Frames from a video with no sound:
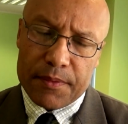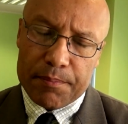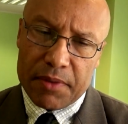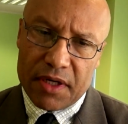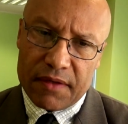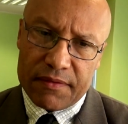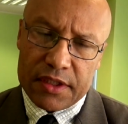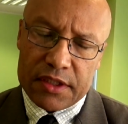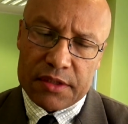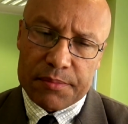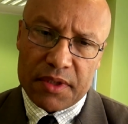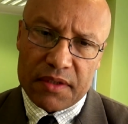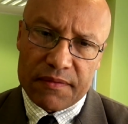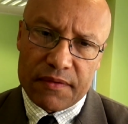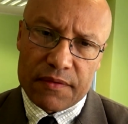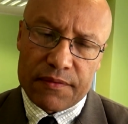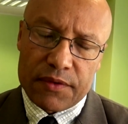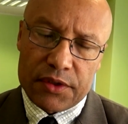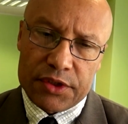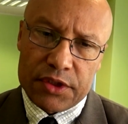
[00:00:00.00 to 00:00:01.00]
Prawa i
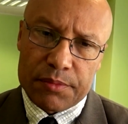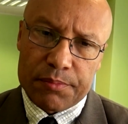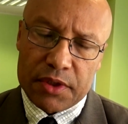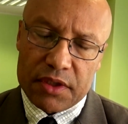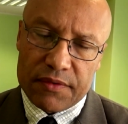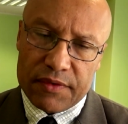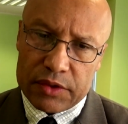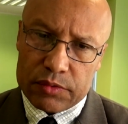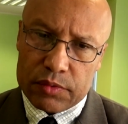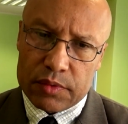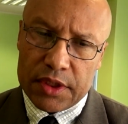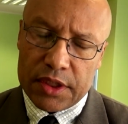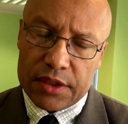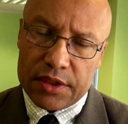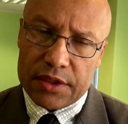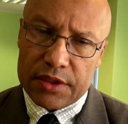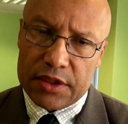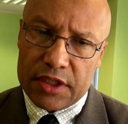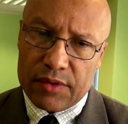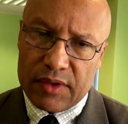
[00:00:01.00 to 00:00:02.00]
Sprawiedliwości, ponieważ tutaj
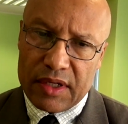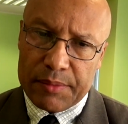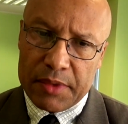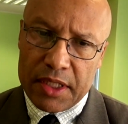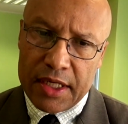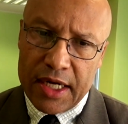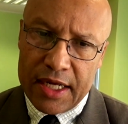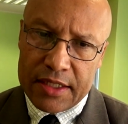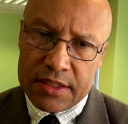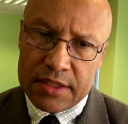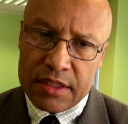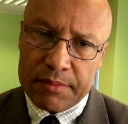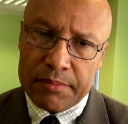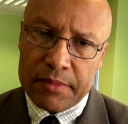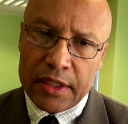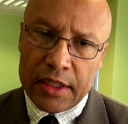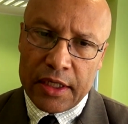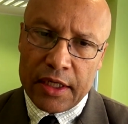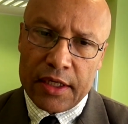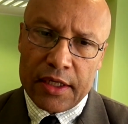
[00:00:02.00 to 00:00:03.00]
działamy razem
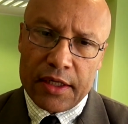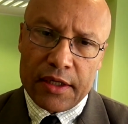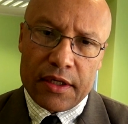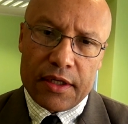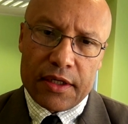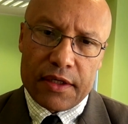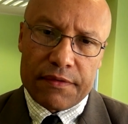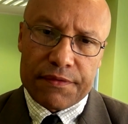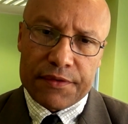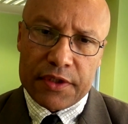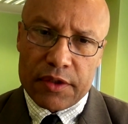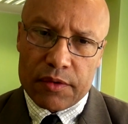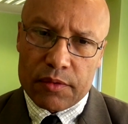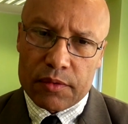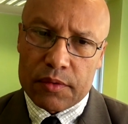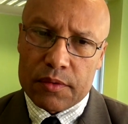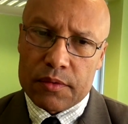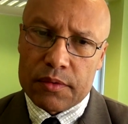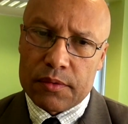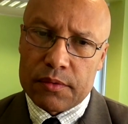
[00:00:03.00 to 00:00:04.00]
w
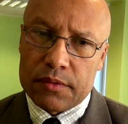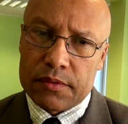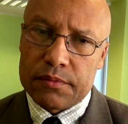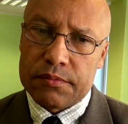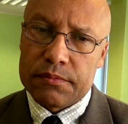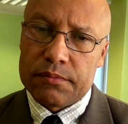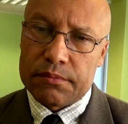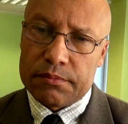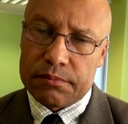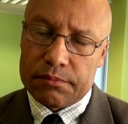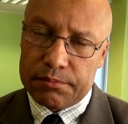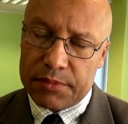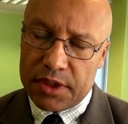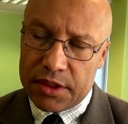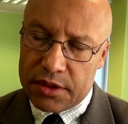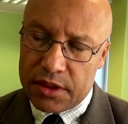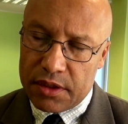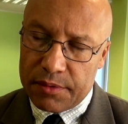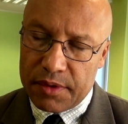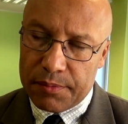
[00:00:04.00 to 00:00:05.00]
kierunku
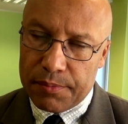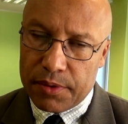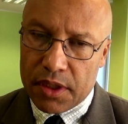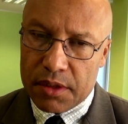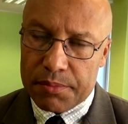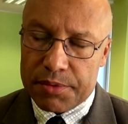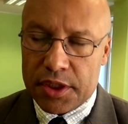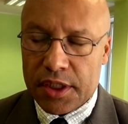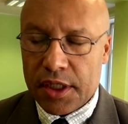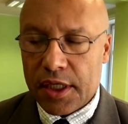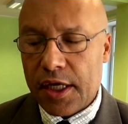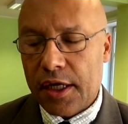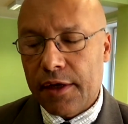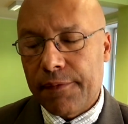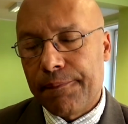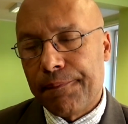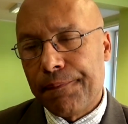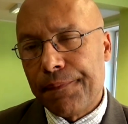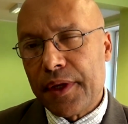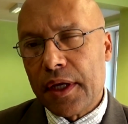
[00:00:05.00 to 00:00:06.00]
między innymi polepszenia
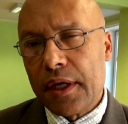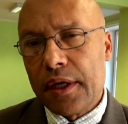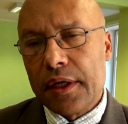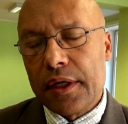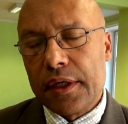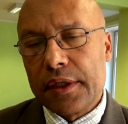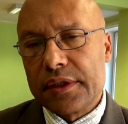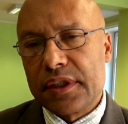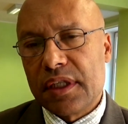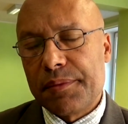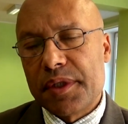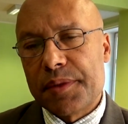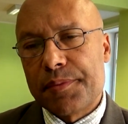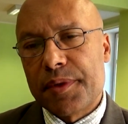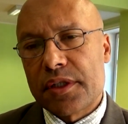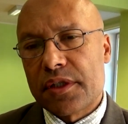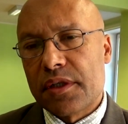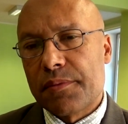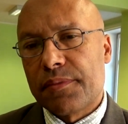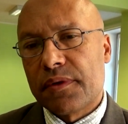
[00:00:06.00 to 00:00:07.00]

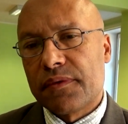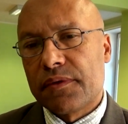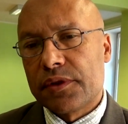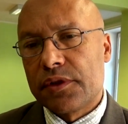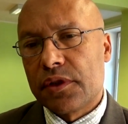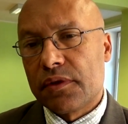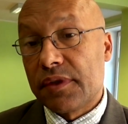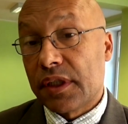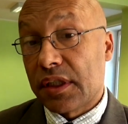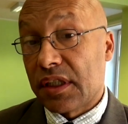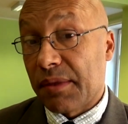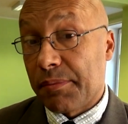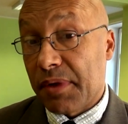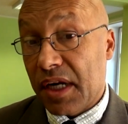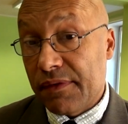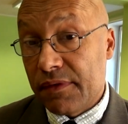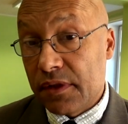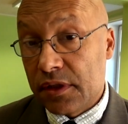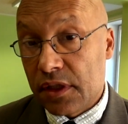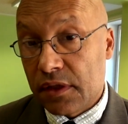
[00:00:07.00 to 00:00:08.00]
zabezpieczeń powodziowych,
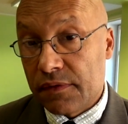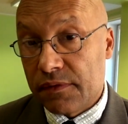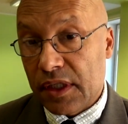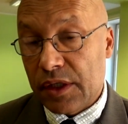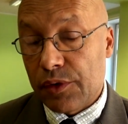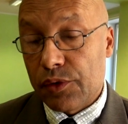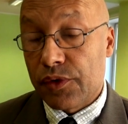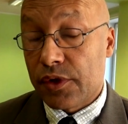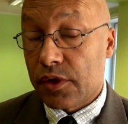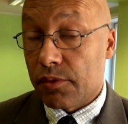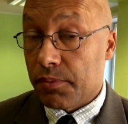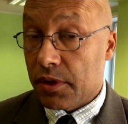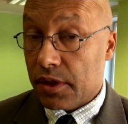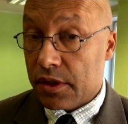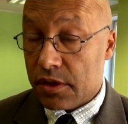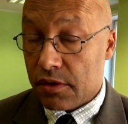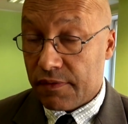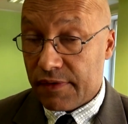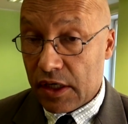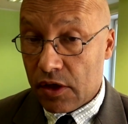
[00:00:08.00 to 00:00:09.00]
naprawy tych wałów,
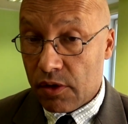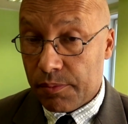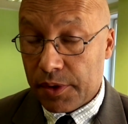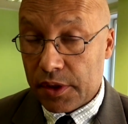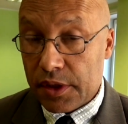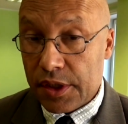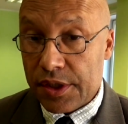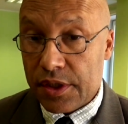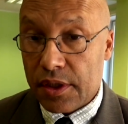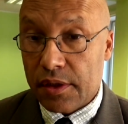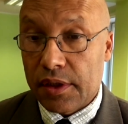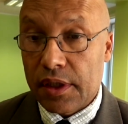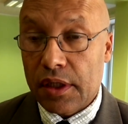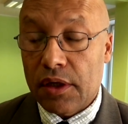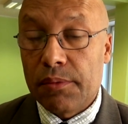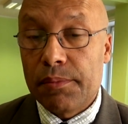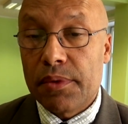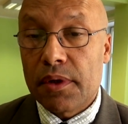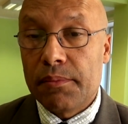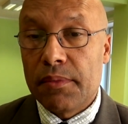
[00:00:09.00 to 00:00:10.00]
kompleksowego podejścia do
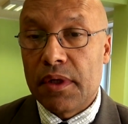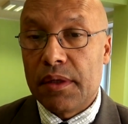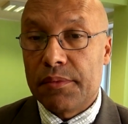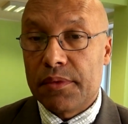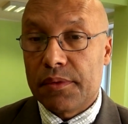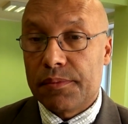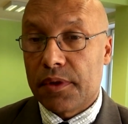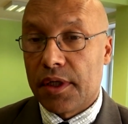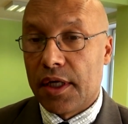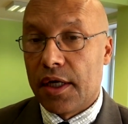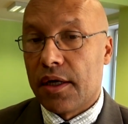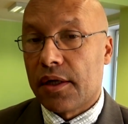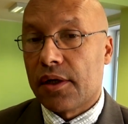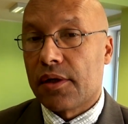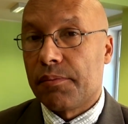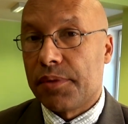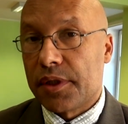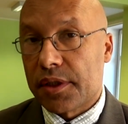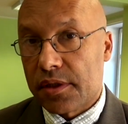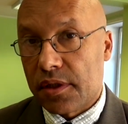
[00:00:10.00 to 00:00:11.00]
tego problemu,
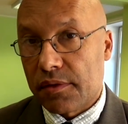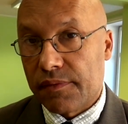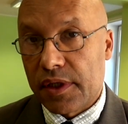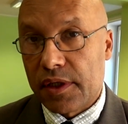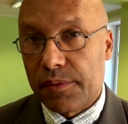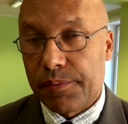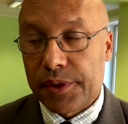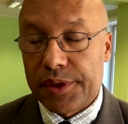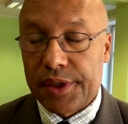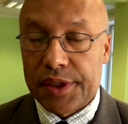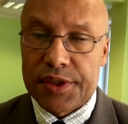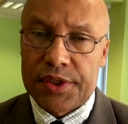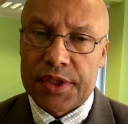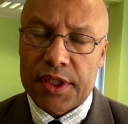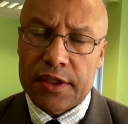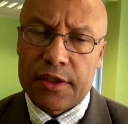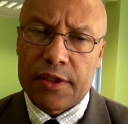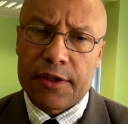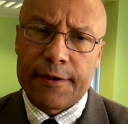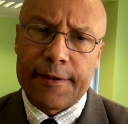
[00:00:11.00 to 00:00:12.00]
kompleksowego
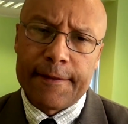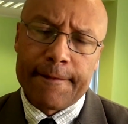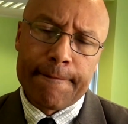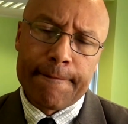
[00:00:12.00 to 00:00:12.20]
podejścia do